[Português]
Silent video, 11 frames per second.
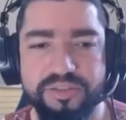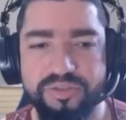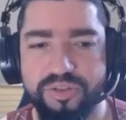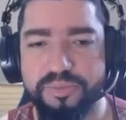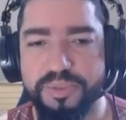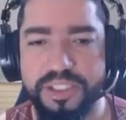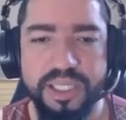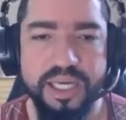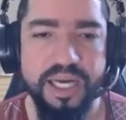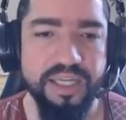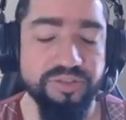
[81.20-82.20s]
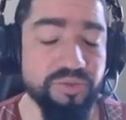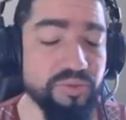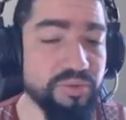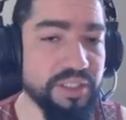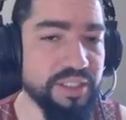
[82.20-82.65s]
sobre as
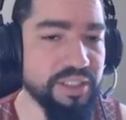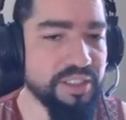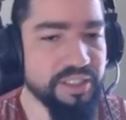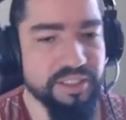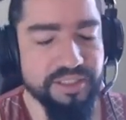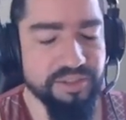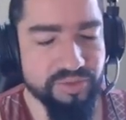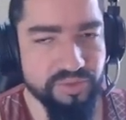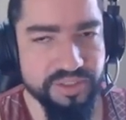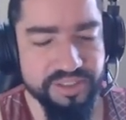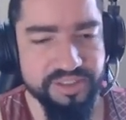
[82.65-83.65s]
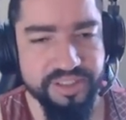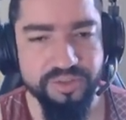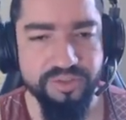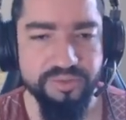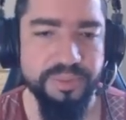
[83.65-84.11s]
sua, suas
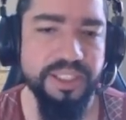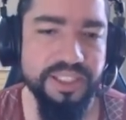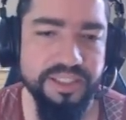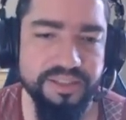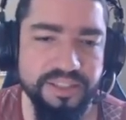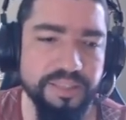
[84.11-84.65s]
skills, beleza? E